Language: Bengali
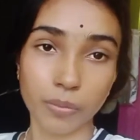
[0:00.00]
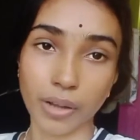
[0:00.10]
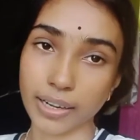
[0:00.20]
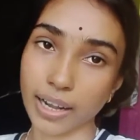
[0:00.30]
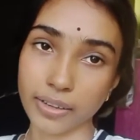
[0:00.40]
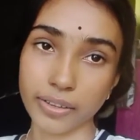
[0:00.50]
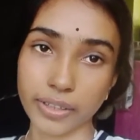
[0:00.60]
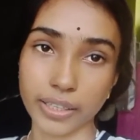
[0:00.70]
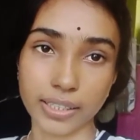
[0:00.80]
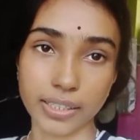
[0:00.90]
মার রান্না
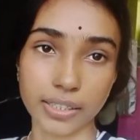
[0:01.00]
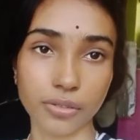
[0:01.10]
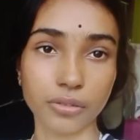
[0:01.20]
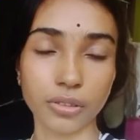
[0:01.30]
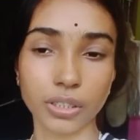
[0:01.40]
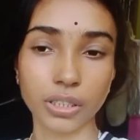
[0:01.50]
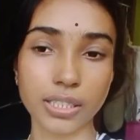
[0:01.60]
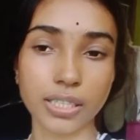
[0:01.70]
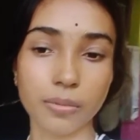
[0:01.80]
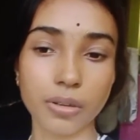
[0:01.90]
হয়ে গেছে নদীতে
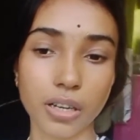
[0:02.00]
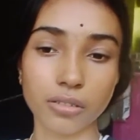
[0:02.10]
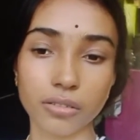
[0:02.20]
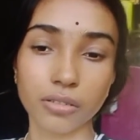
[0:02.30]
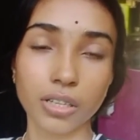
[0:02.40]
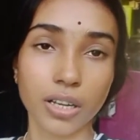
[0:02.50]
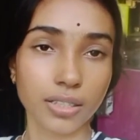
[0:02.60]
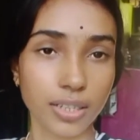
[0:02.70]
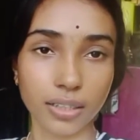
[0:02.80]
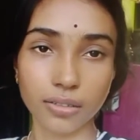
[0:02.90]
যাব কারণ
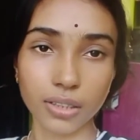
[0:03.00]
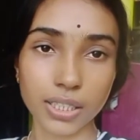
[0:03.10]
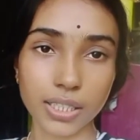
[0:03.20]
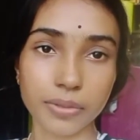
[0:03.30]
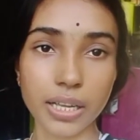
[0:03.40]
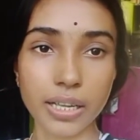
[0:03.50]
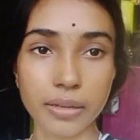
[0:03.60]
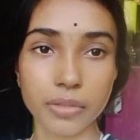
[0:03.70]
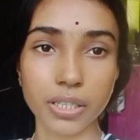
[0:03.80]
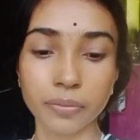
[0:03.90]
স্নান করতে যাব না
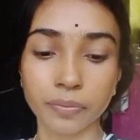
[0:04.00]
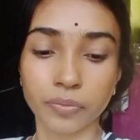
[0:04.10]
এমনি